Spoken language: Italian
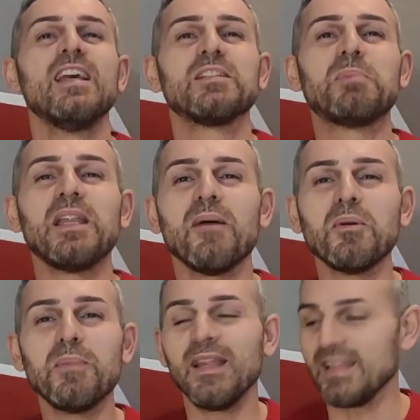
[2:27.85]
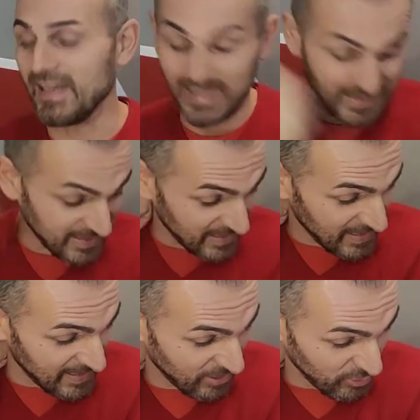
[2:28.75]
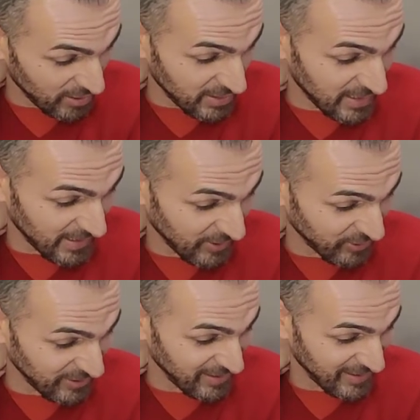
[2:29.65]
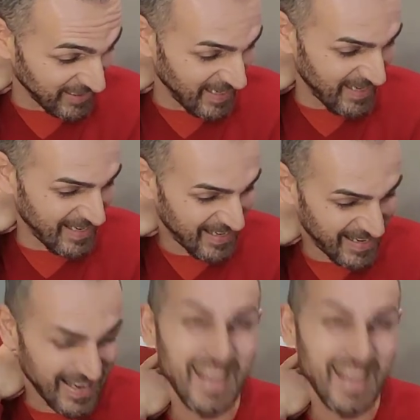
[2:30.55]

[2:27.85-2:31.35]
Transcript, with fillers: Speriamo in bene, ragazzi, eh, cosa dire, cosa dire?